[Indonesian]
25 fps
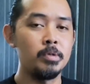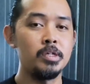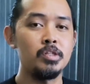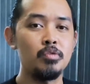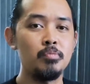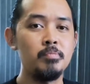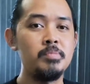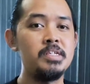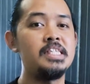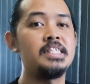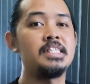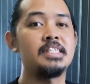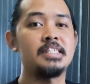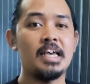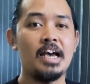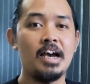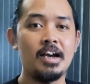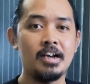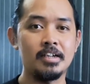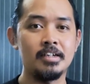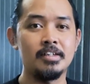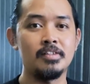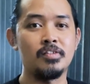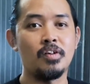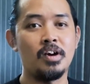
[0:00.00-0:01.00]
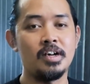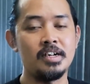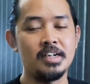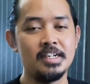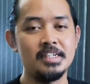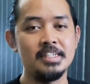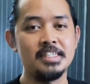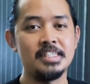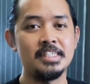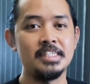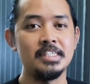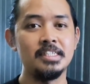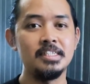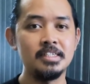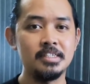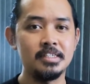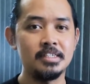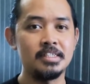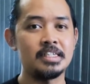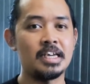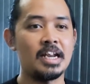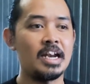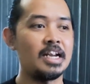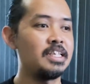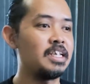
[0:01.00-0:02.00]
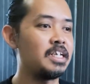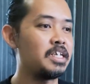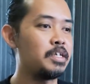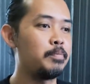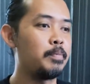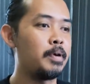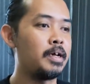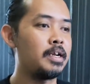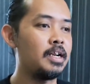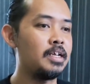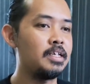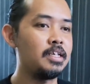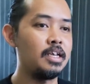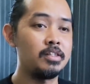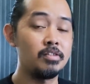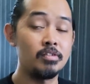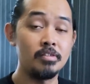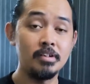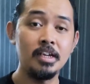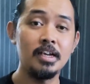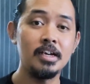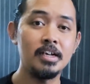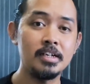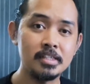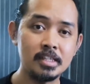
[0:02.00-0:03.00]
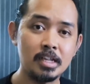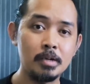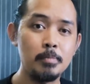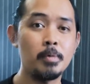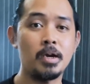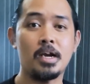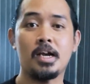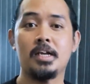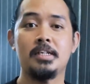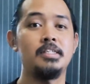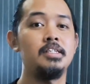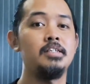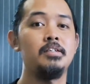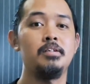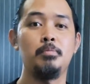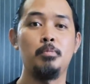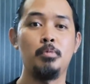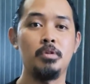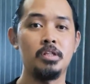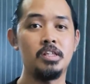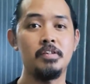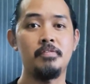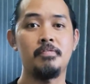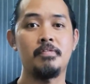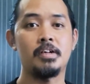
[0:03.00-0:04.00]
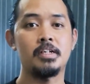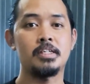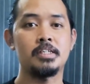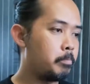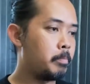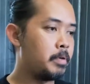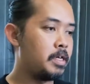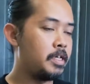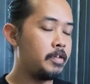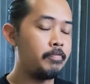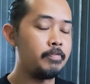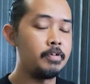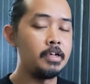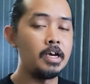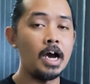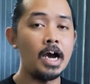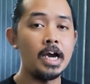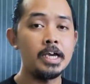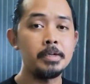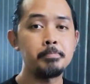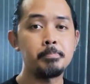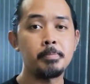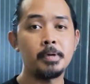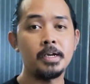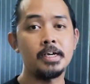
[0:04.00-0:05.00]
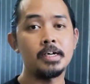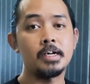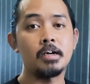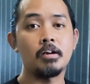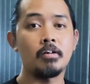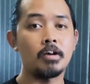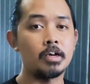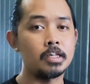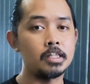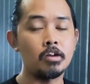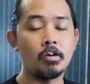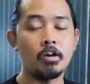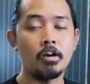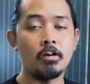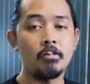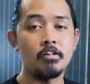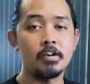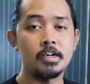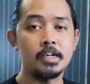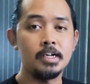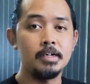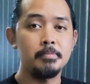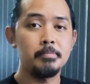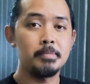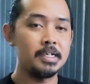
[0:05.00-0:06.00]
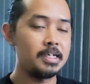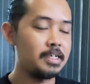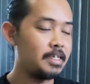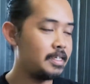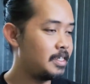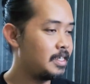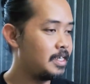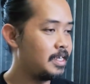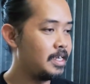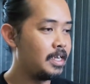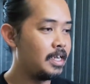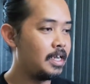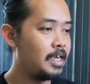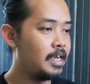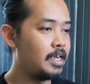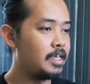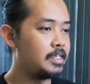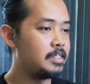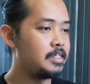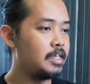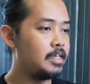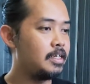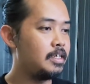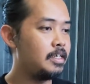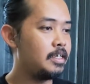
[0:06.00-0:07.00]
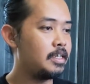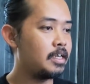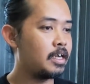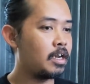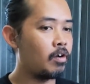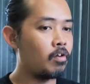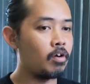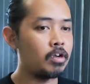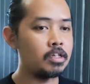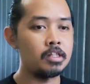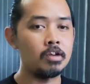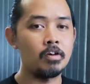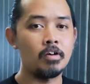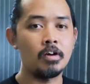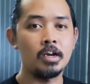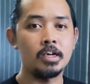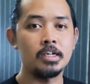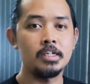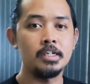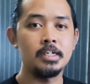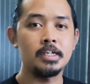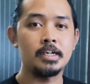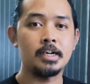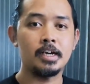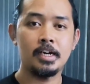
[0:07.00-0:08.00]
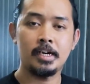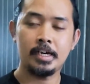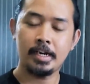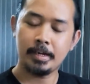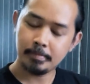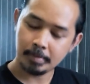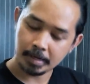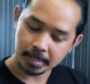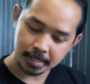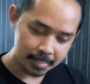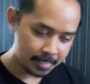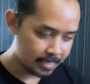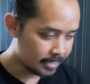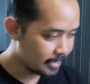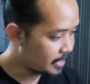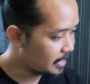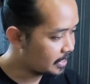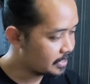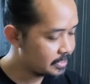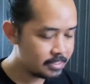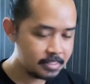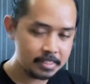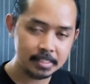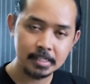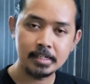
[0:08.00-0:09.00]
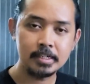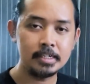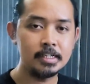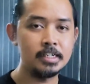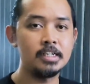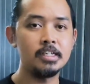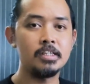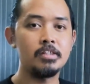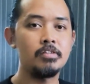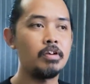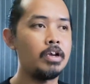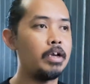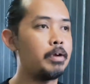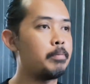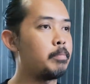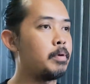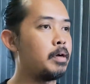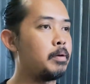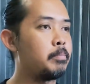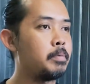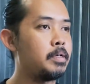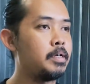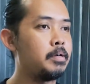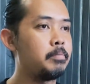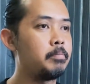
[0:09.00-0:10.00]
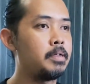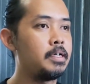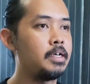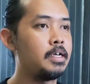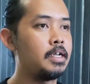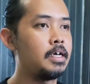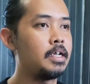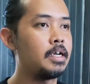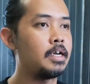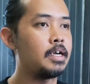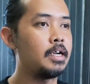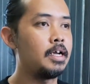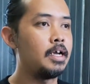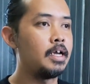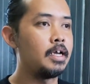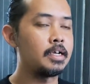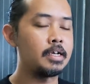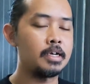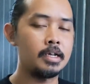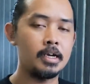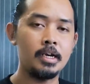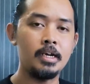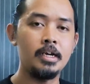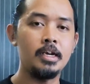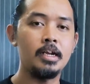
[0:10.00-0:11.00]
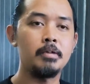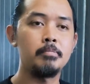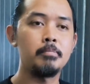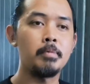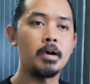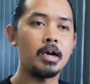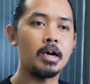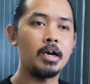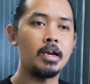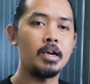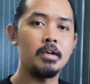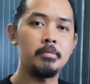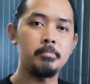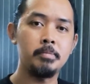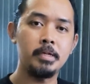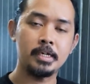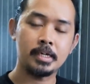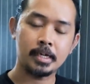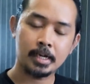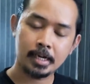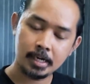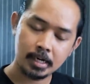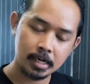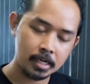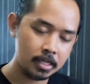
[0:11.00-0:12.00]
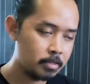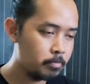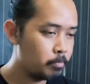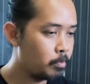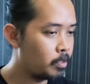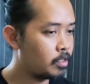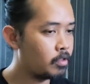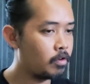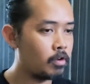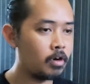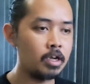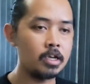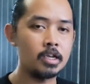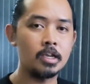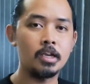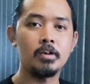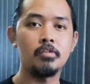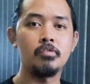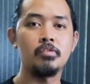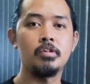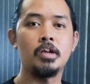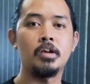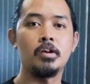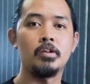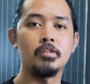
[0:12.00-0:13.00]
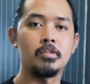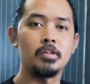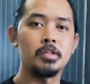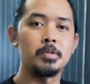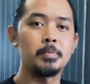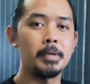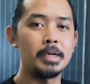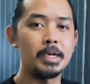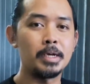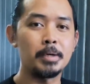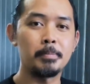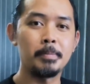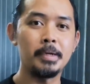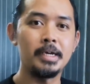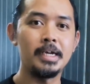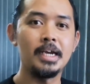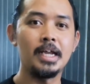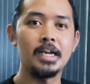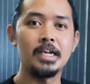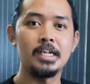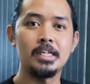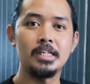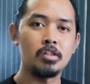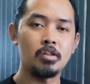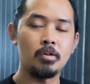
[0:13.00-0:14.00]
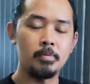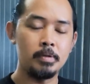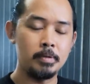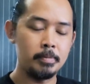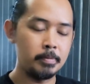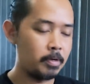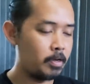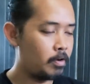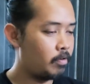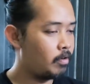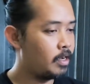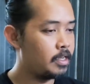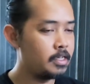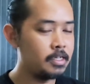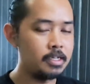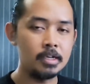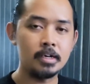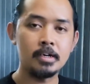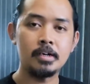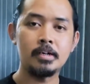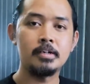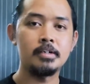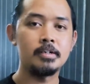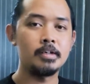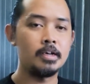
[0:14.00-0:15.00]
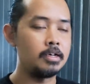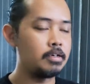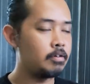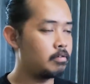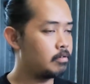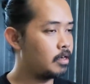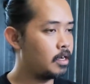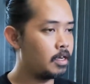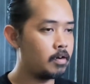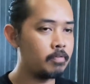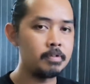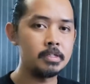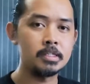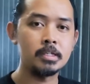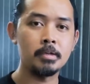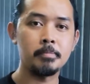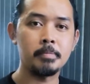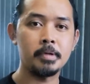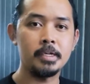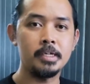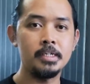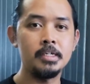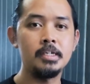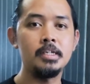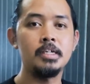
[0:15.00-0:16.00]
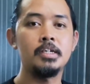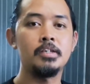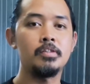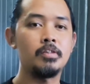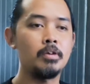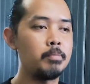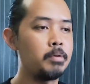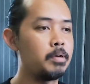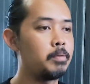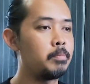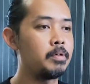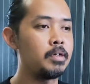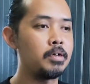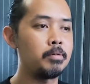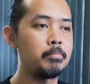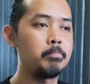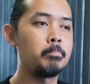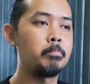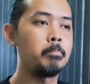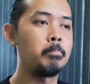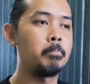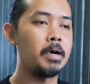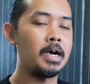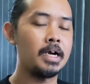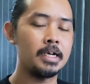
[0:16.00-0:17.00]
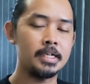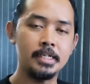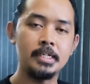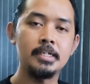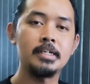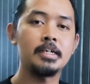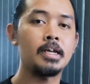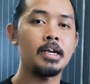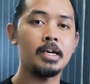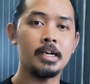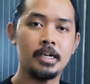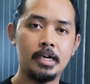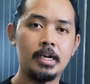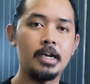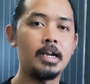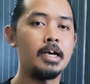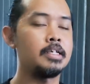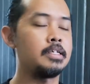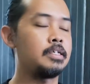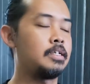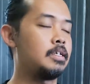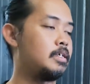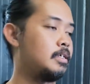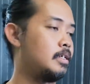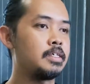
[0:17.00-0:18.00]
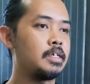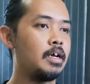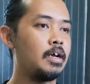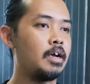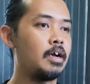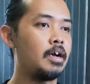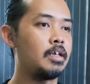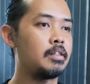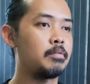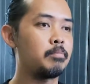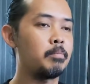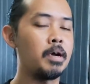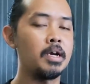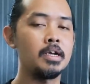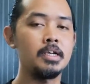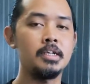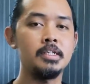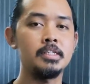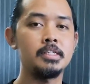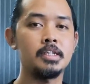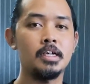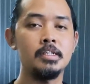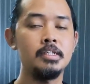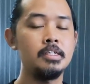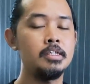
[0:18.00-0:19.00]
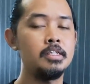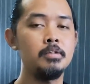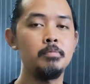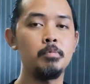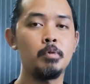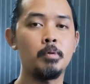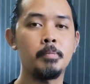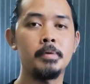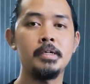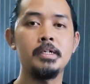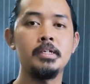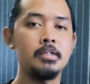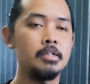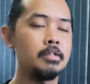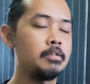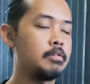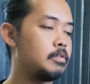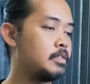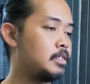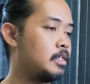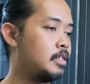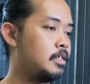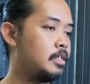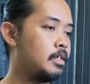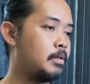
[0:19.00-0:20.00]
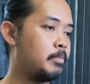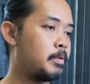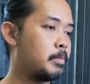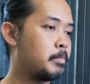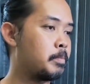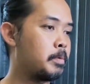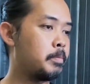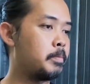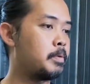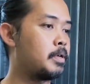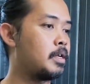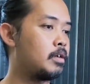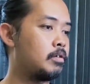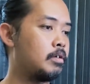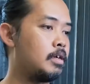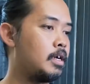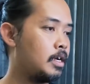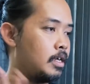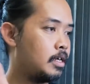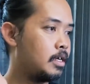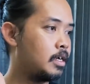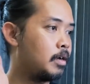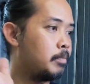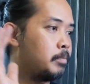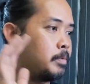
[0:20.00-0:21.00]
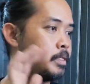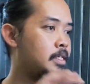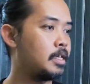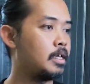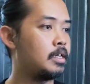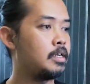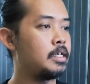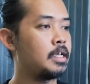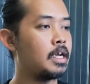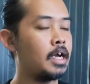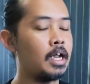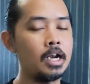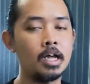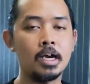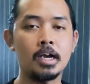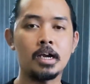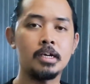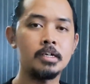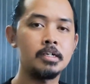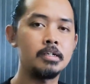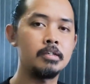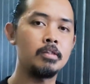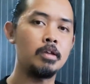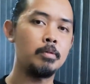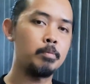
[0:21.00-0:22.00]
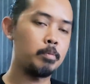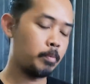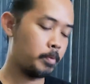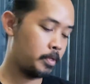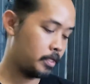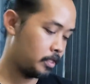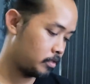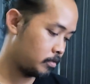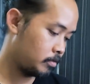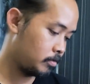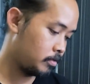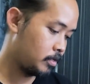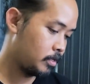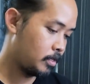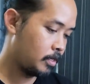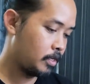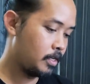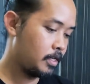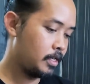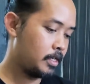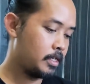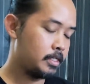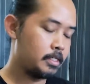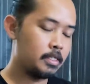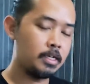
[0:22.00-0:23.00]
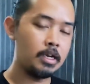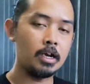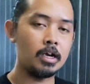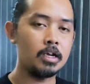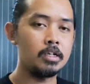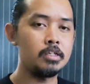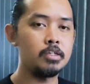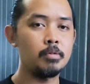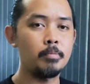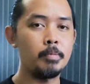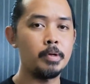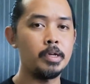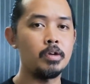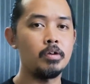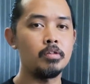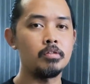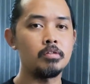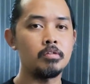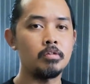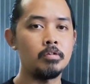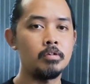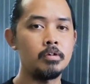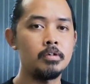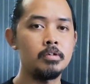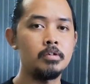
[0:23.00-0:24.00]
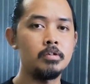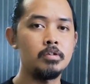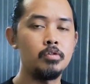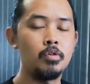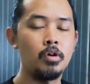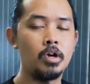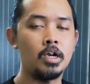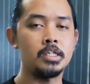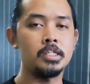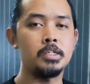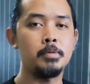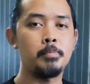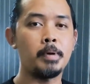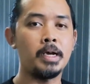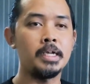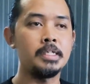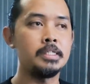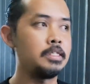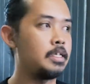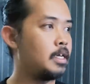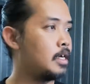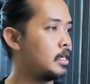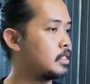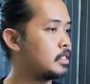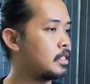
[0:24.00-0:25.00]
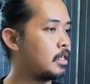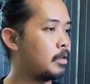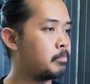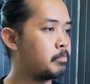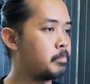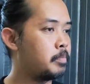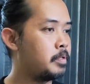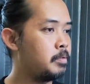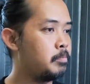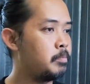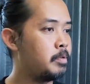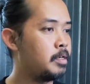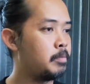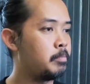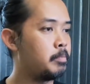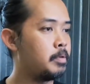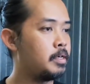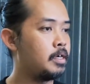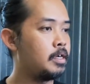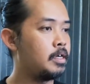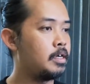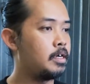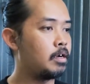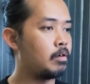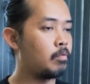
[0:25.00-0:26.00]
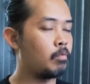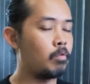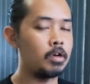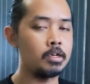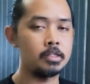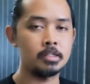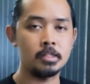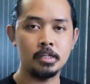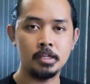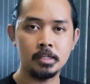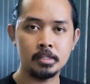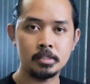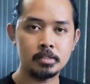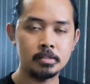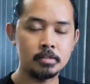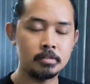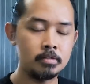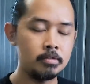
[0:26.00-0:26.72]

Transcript: itu bisa gitu ada di sini caranya gimana ya itu dia terima kasih multiverse believe the hype lah kalau kata orang-orang mah jadi kalau kata orang ini keren emang keren anjir ini tuh emang bener-bener keren dan bakal lebih keren lagi buat orang yang udah nonton Spider-Man dari Tobey Maguire, Andrew Garfield sampai ini gitu ya bener-bener makin keren asli. Sangat magis aja sih momennya gitu. Jadi emang bener-bener udah nggak bisa dikalahkan gitu ya momen itu. Silahkan cobain nonton, durasi panjang tapi bener-bener worth it